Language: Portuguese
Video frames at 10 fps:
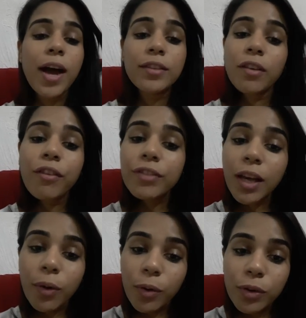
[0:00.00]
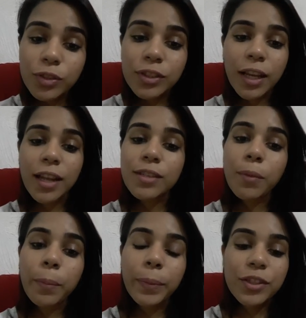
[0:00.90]
As novinhas hoje, elas
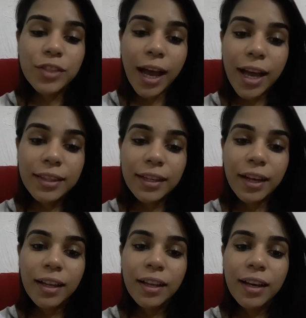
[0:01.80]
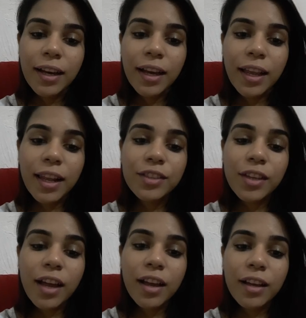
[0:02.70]
vão pro pediatra, ela
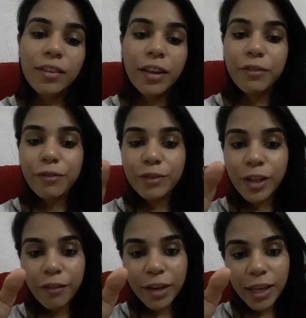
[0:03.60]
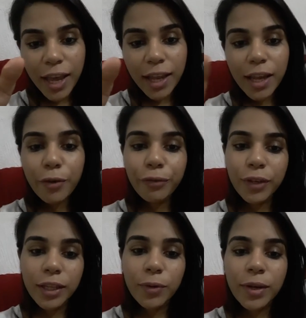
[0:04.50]
já, já vai ela e o
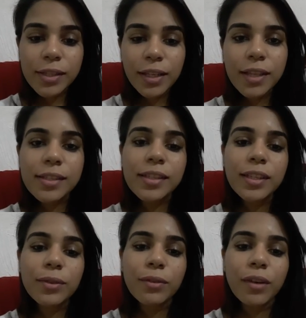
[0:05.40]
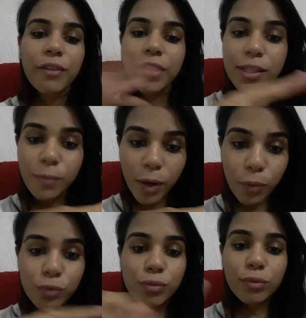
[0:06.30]
filhinho recém-nascido. Ela faz uma
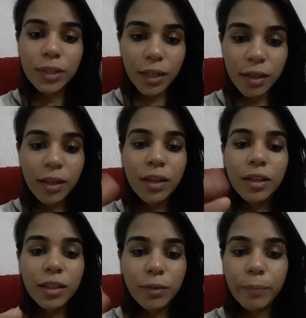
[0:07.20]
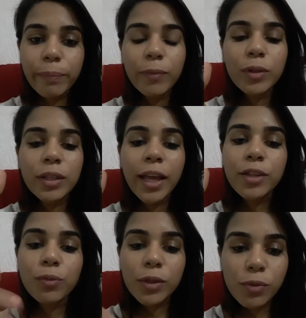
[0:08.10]
consulta,
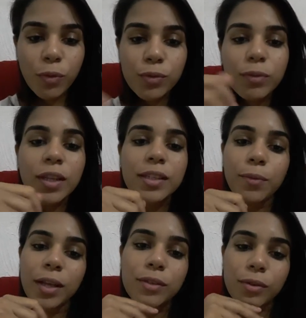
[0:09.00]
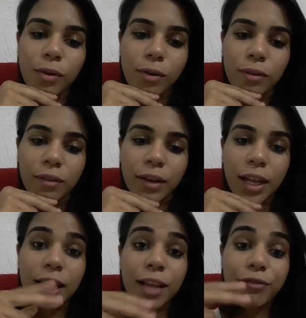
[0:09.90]
é, duas consultas em uma só.
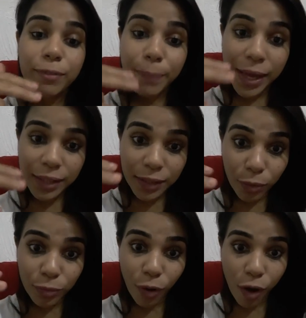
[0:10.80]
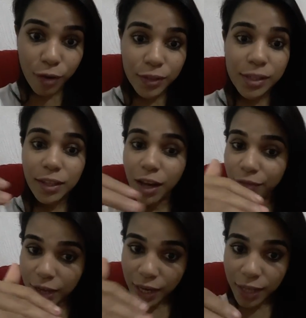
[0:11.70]
Ela já parem tão novas que já
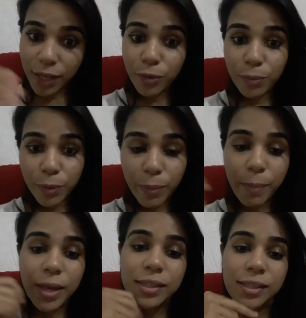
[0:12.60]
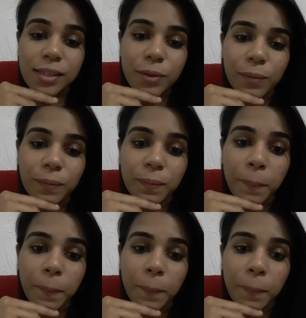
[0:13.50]
vai ela e o, e o bebezinho.